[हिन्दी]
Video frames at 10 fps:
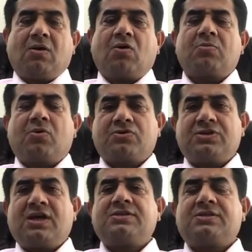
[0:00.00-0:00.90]
और बहुत
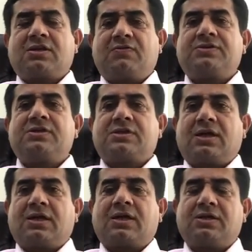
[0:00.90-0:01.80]
सी ऐसी सर्विसेज
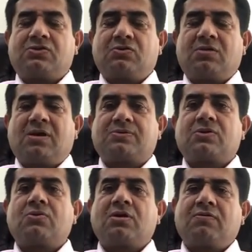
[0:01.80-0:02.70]
हैं कि जो हम
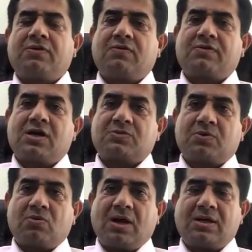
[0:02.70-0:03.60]
एब्सोल्युटली फ्री ऑफ कास्ट
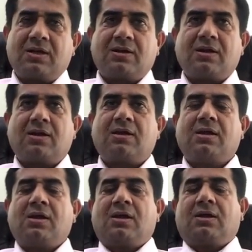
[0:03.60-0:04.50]
प्रोवाइड कर रहे
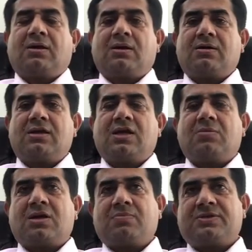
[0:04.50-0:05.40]
हैं ये
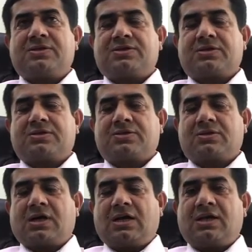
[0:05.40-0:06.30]
हमारा बिज़नेस सेंटर
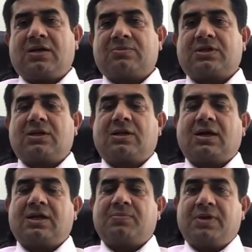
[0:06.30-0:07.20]
9 एम टिल
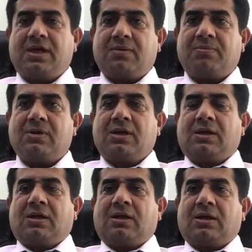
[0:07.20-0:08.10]
9 एम
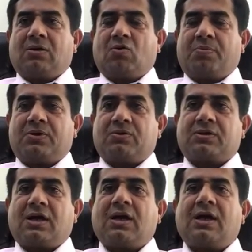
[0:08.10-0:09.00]
ओपन
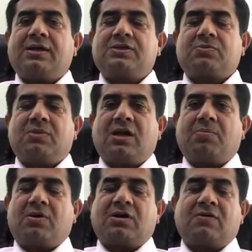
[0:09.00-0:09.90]
होता है इसमें
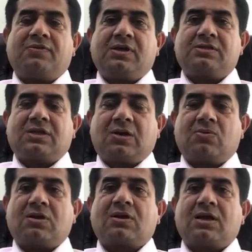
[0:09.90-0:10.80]
अपार्ट पार्ट ऑफ दीज
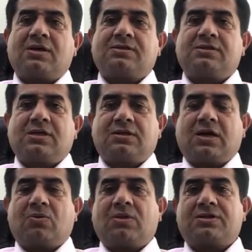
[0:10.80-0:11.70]
रेगुलर क्लासेस
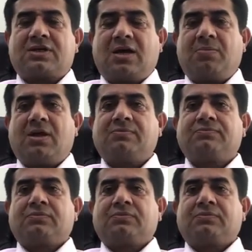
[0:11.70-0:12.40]
एंड रेगुलर टाइमिंग